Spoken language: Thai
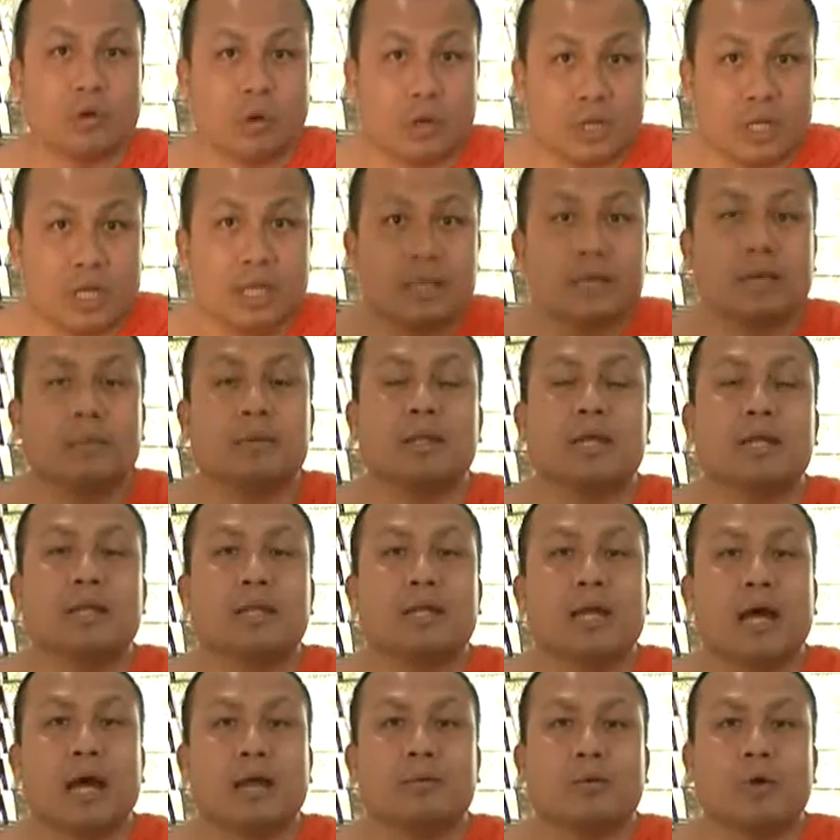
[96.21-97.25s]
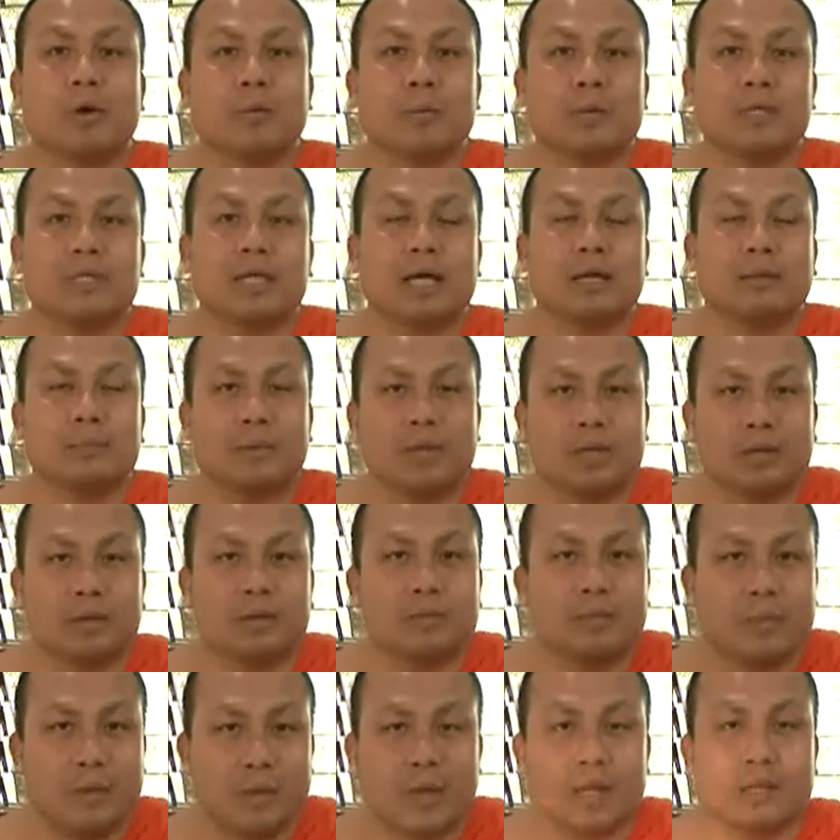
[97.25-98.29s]
ขออนุญาตใช้ภาษาอีสานเพราะว่าอาจารย์ไป
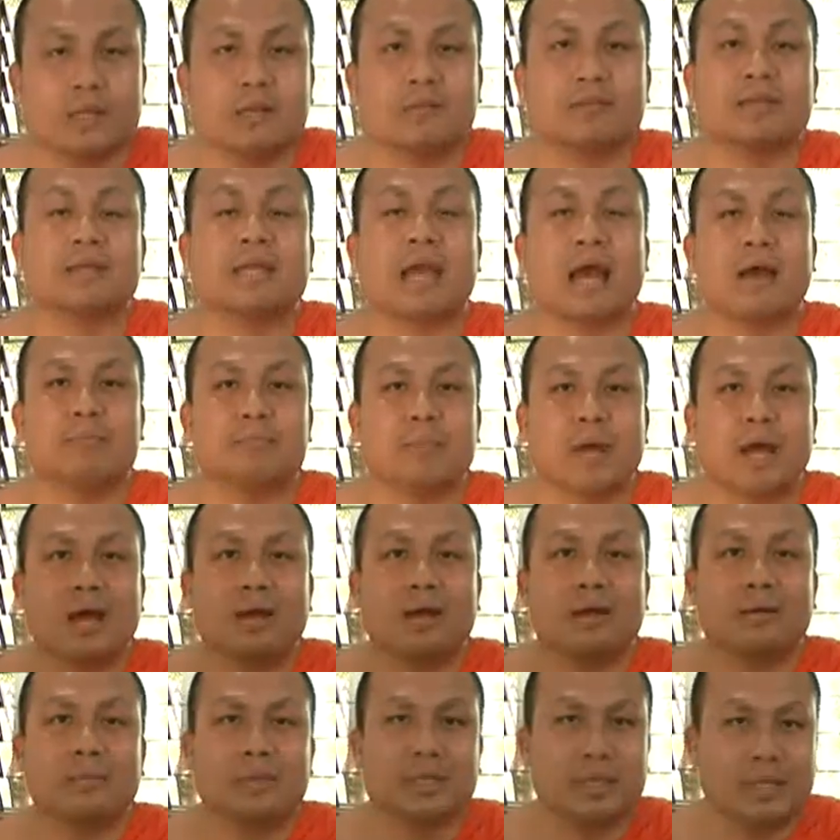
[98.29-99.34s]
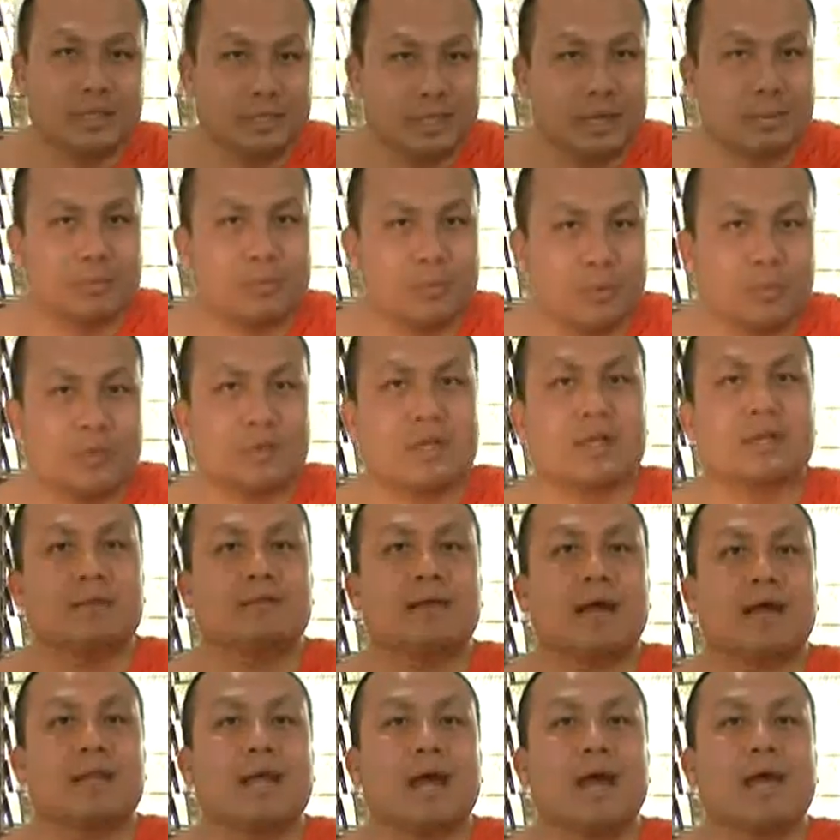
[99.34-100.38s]
เรียนที่สยามมานะอาจารย์อยากพูดภาษาอี
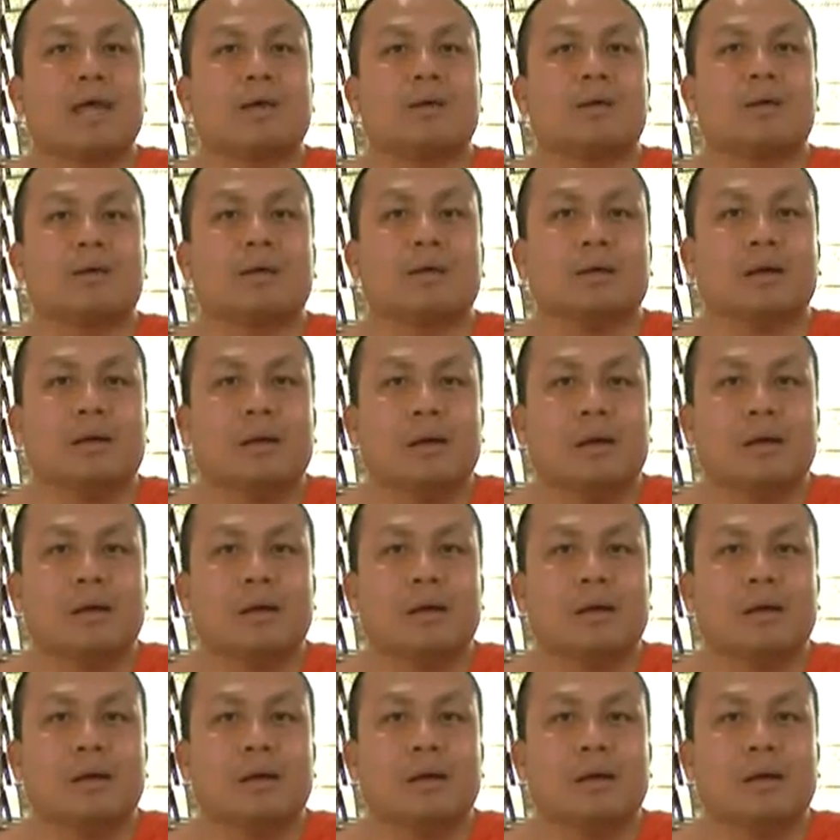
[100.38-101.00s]
สานได้ก็เลย